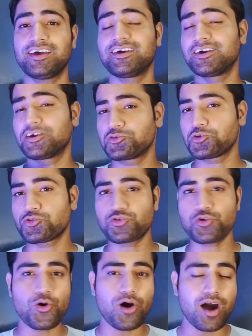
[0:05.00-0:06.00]
है
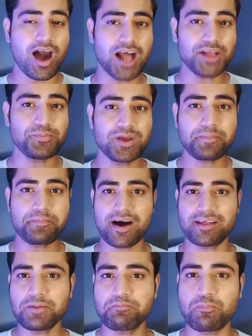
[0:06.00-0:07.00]
दोस्तों आज मेरे
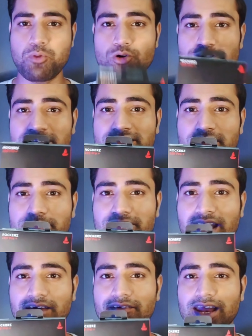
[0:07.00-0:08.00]
पास है बोट की तरफ
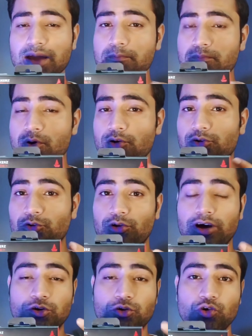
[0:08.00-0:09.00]
से आने वाले बोट
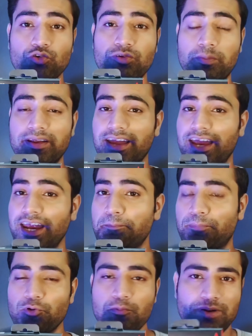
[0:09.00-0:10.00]
रोकर 258
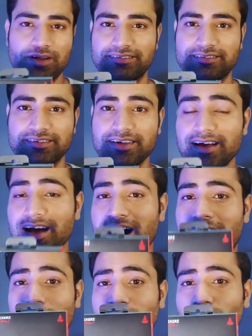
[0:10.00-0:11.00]
प्रो प्लस
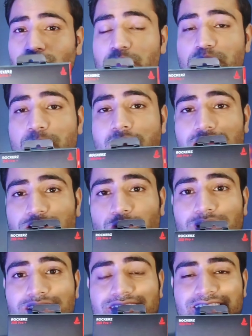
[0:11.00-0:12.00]
अब दोस्तों बात
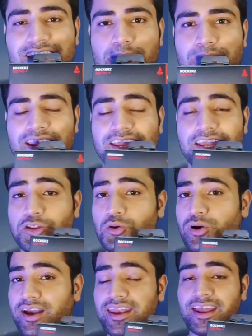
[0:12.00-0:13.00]
करोगे इस नेक बैंड की
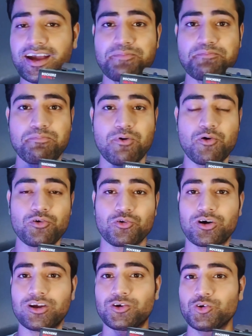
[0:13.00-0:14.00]
तो कहीं ना कहीं
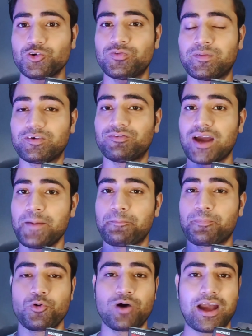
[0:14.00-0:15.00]
बोट रोकर
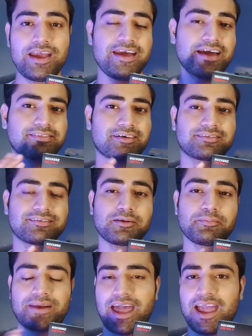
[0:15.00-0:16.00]
255 प्रो का ही एक
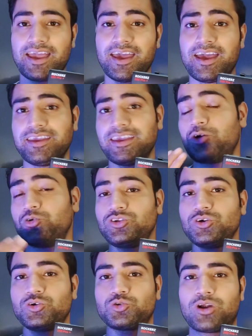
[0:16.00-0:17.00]
सक्सेसर बनाया गया है या
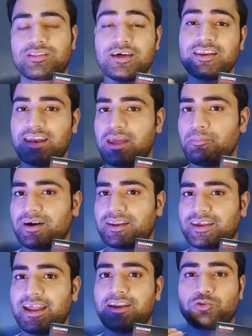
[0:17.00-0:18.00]
उसी को थोड़ा सा रिनेम
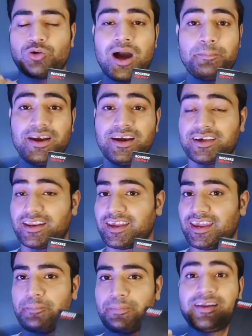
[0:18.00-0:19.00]
करके एंड थोड़ा अपडेट
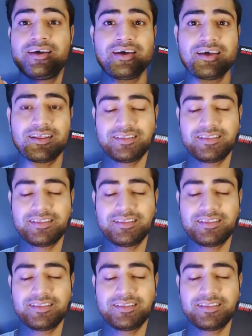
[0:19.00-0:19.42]
करके यहाँ पर